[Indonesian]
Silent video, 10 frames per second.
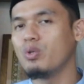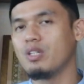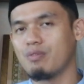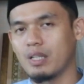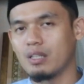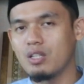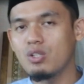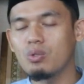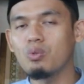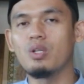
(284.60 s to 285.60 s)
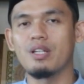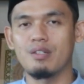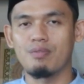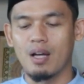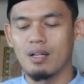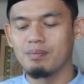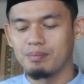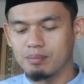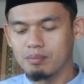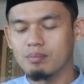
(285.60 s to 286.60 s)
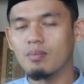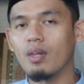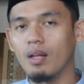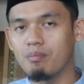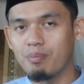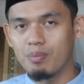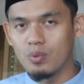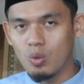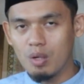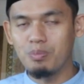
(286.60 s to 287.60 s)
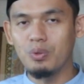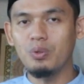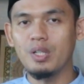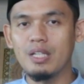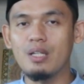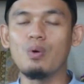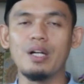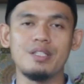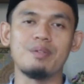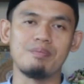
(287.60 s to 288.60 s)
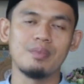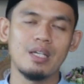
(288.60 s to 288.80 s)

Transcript: sifat, isyuruna sifat. 20 ini wajib.